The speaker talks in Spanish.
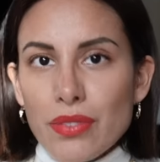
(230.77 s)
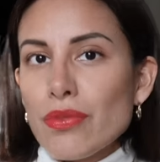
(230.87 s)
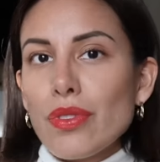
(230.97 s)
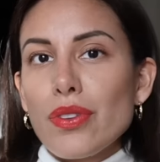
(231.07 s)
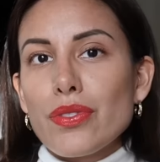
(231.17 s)
es
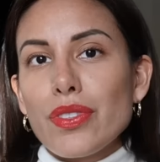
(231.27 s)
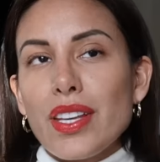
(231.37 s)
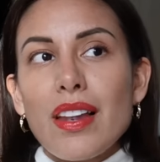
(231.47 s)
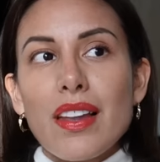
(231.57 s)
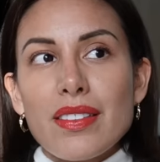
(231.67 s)
uno de los
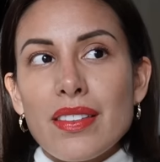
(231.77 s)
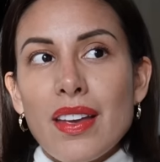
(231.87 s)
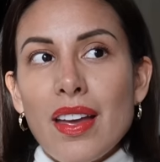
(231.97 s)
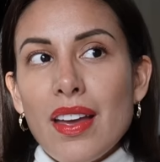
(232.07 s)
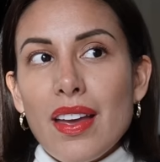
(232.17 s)
hoteles
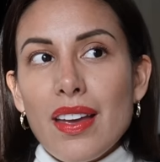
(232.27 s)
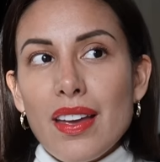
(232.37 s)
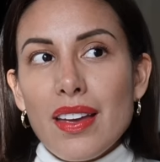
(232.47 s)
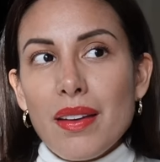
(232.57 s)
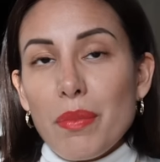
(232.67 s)

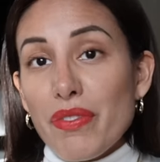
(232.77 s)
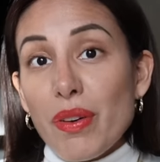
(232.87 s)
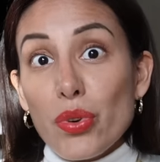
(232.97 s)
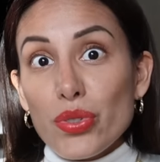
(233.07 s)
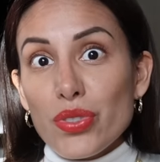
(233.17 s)
eh, más
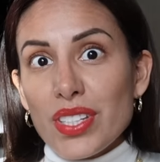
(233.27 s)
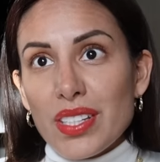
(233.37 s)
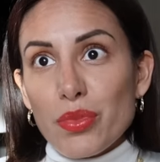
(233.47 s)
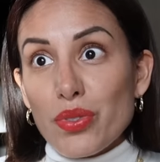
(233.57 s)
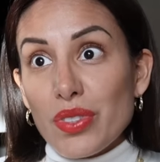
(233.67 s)
famosos
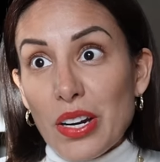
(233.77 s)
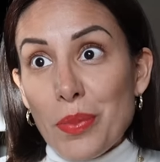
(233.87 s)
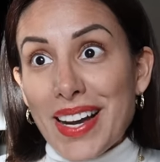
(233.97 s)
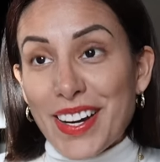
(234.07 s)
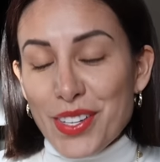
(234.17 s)
y bueno, de los
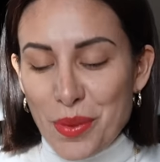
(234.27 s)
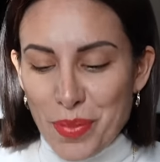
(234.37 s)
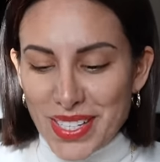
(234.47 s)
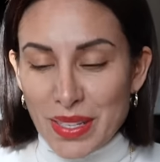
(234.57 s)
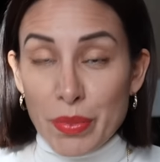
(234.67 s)
más caros en
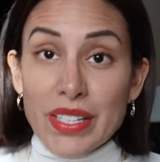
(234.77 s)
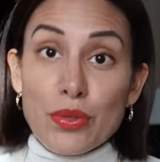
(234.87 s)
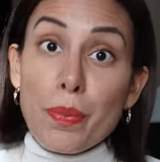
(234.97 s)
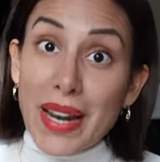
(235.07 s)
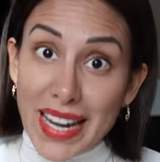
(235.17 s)
París también es
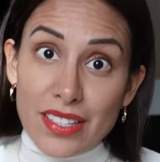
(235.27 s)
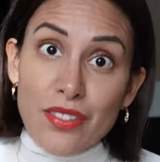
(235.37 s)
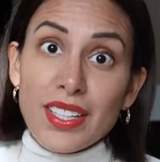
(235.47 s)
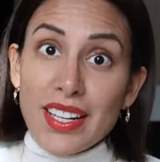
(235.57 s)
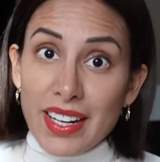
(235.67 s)
un palacio, tiene